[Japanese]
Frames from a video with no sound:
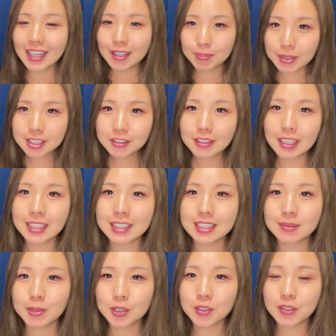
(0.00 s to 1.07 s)
まずはいつ
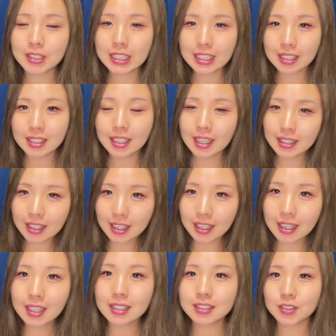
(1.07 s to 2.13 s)
も通りデータか
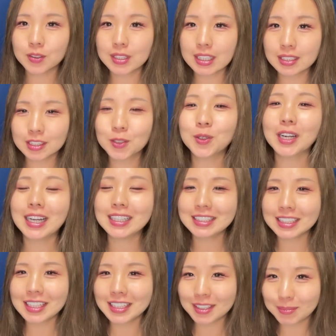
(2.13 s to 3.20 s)
ら紹介し
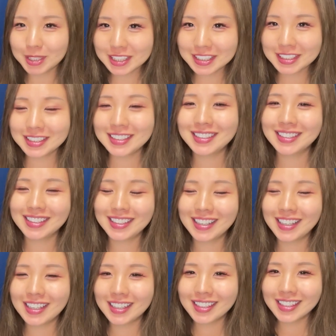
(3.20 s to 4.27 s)
ていきます。
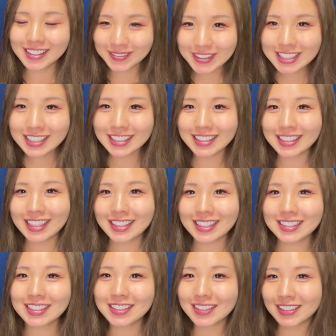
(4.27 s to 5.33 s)
まずデータ
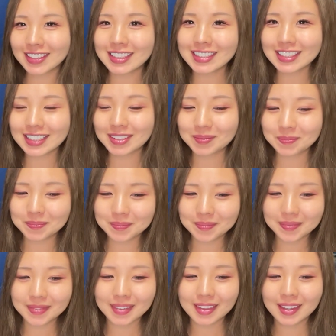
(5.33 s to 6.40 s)
その1、
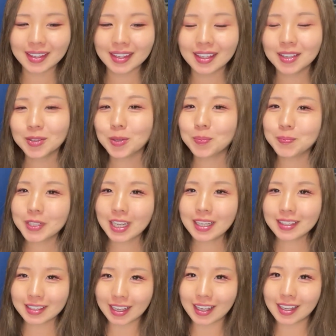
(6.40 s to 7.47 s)

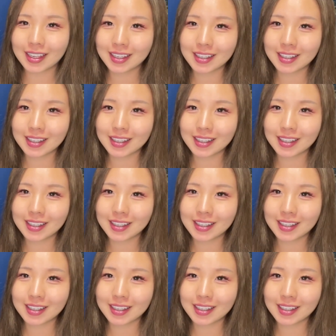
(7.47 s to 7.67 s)
トップハンデ